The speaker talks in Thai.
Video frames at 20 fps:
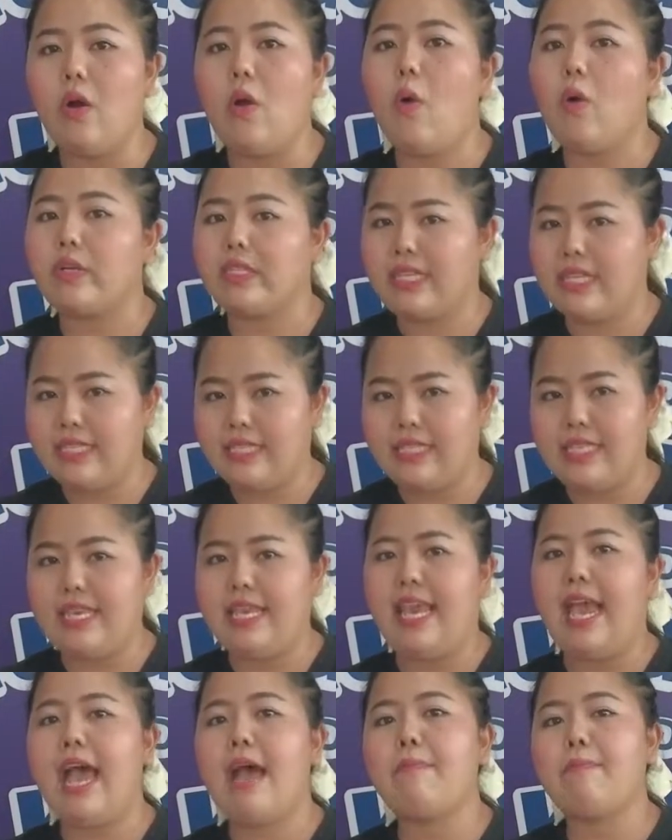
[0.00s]

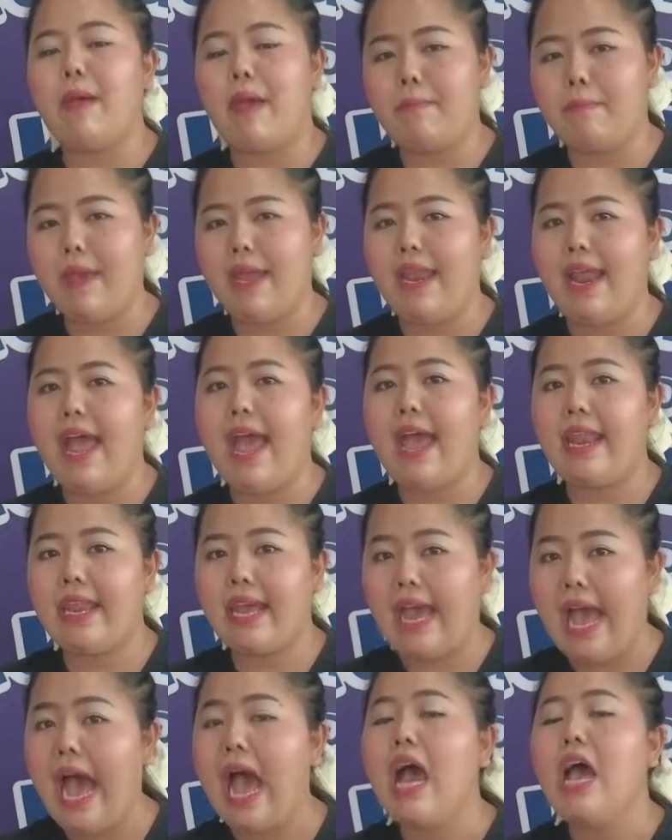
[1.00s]
0616745885
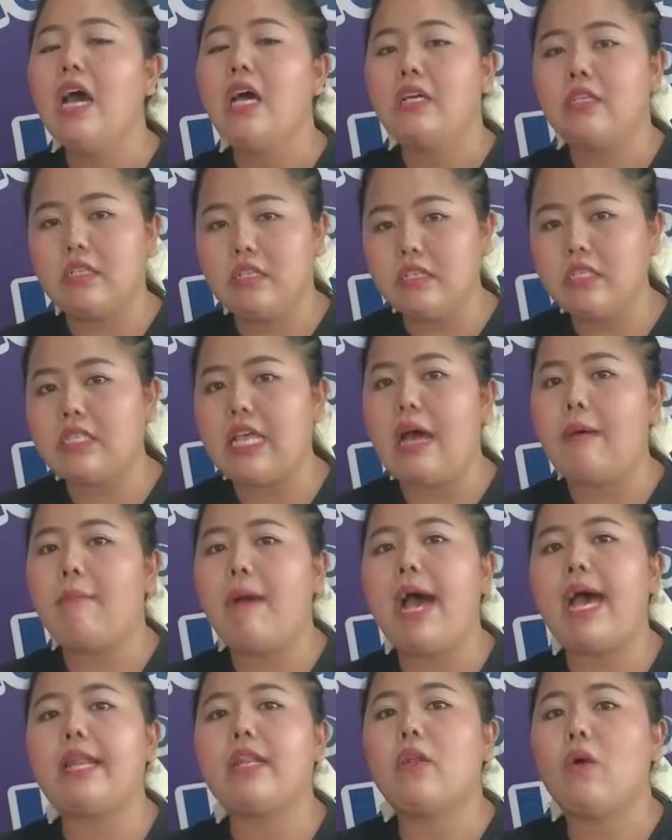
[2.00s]
นะคะ หรือสา
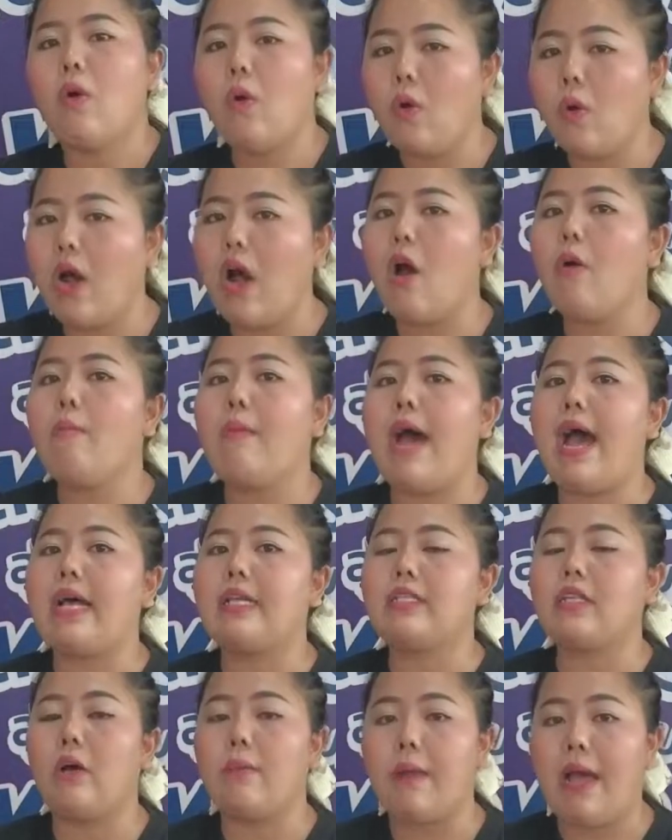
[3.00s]
มารถโทรเข้ามา
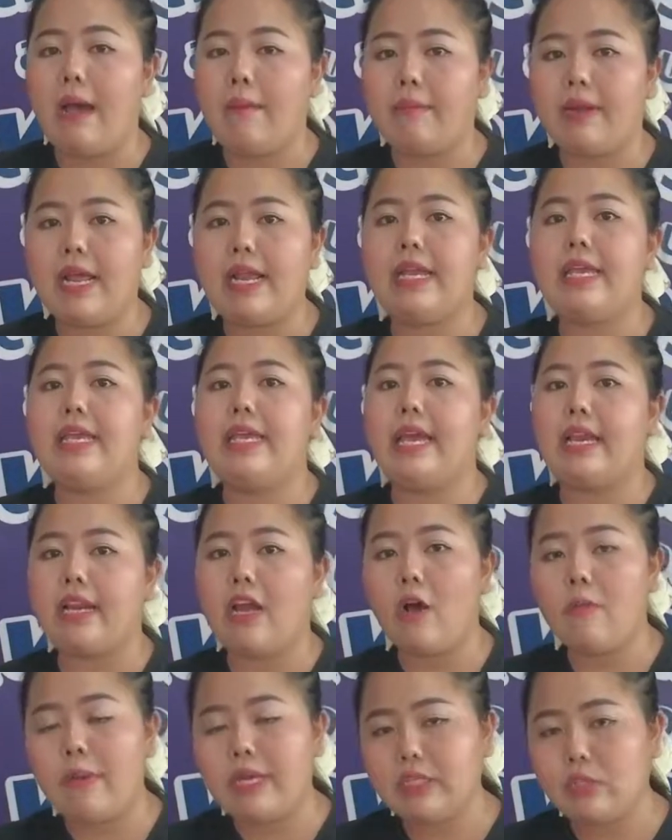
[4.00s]
สอบถามรายละเอียด
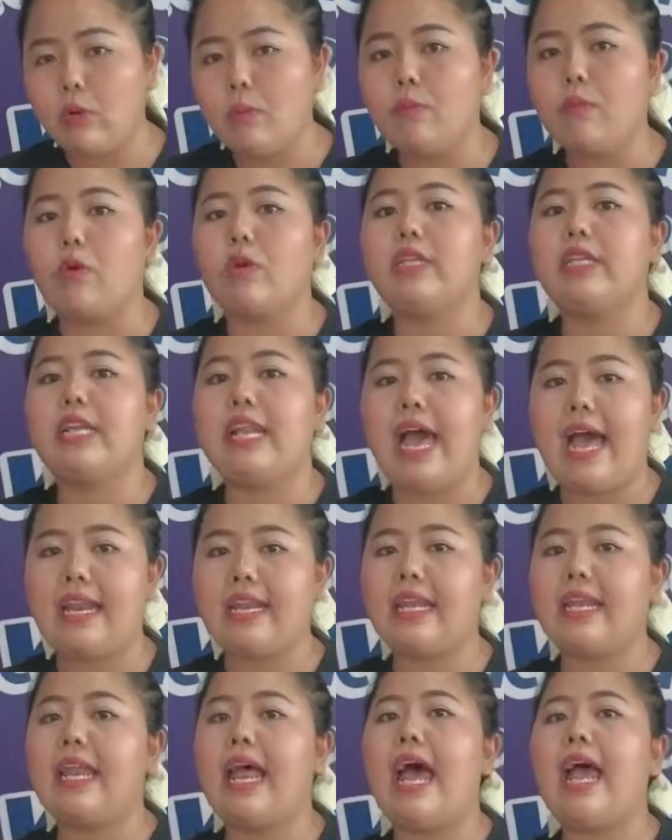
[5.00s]
เข้ามาชมรถที่ร้าน
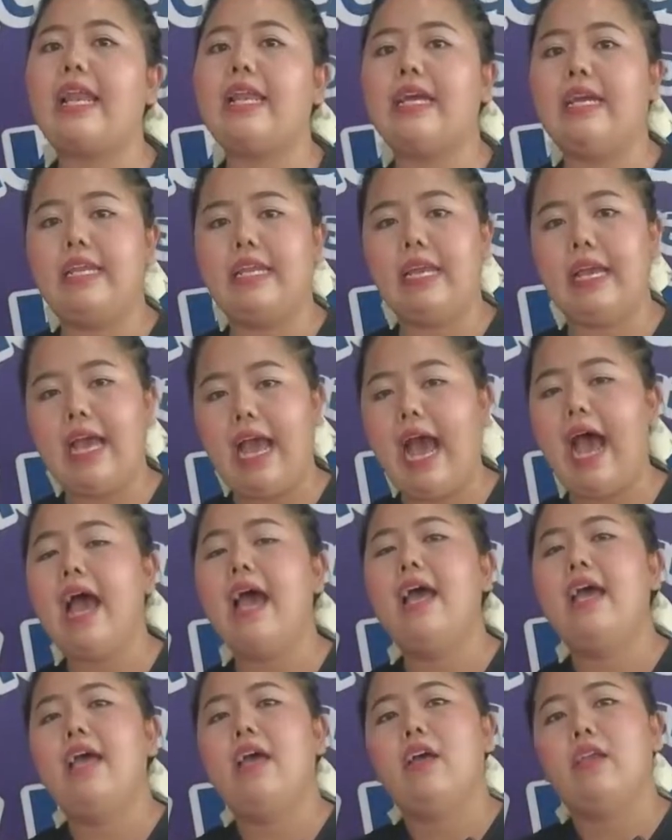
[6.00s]
กันได้เลยนะคะ
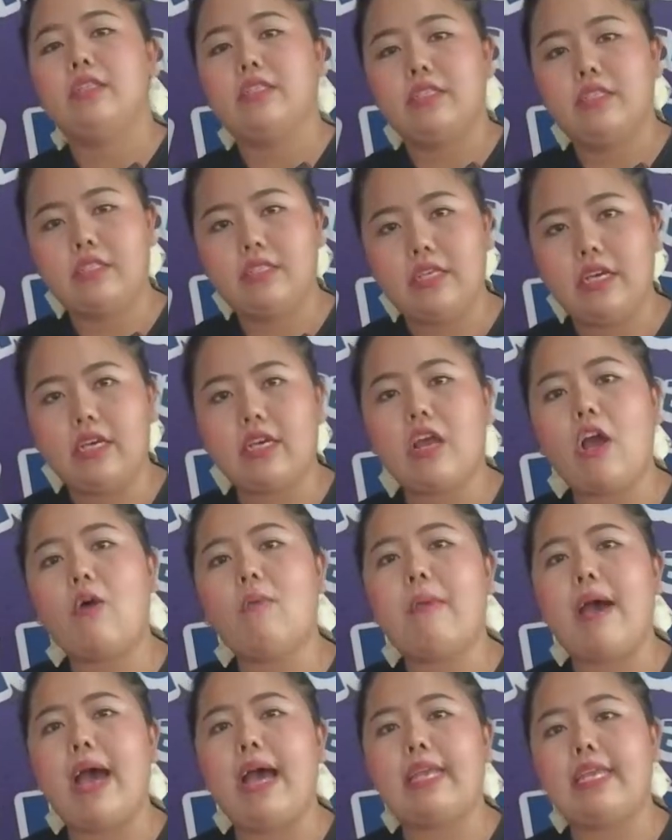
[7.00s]
เซิร์ชเข้า
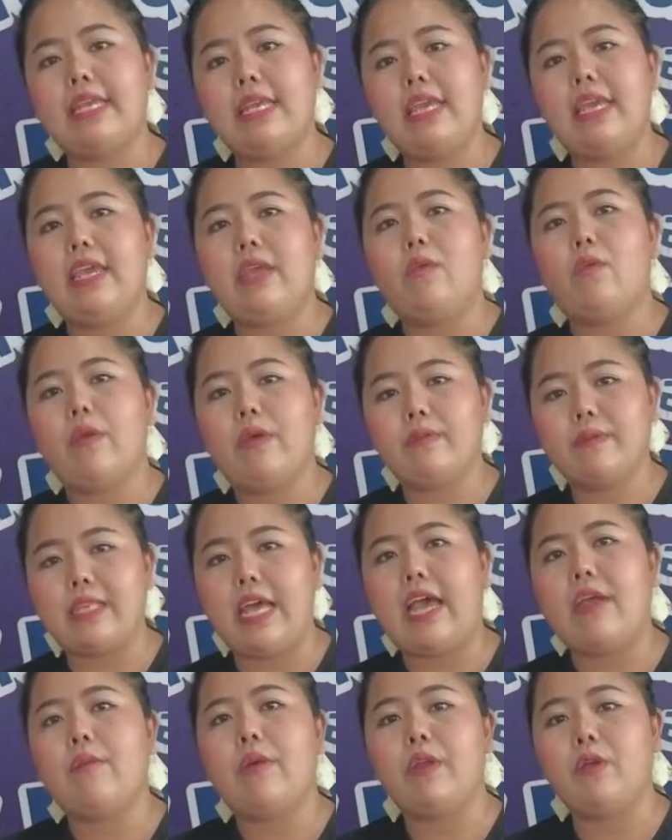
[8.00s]
มาที่เว็บไซ
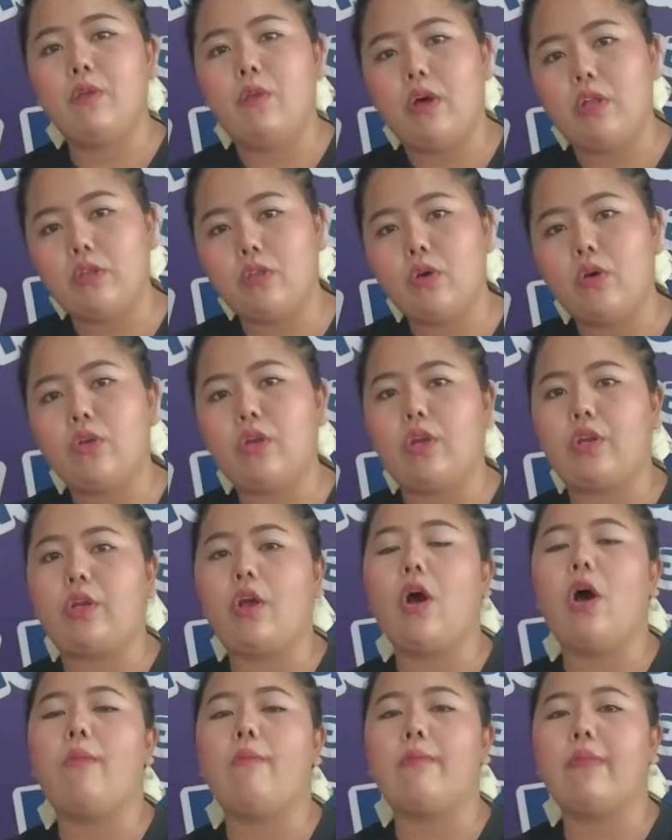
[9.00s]
ต์วันทัวร์โต้ c
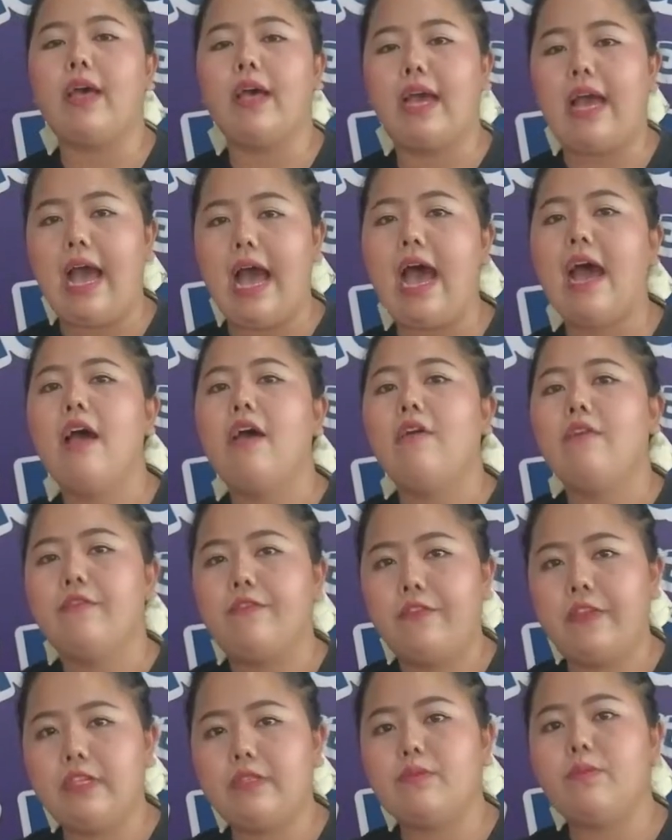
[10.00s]
o m นะคะ
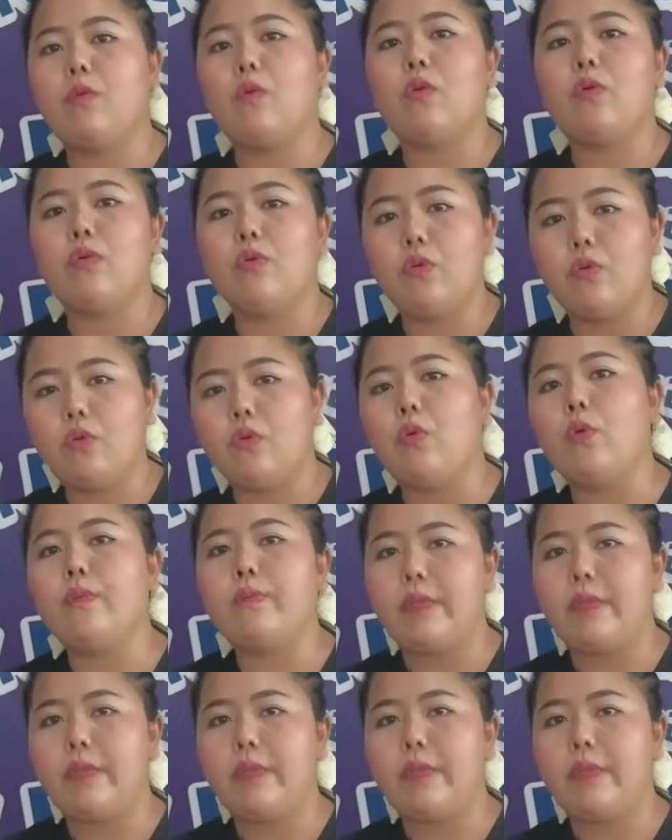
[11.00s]
Facebook YouTube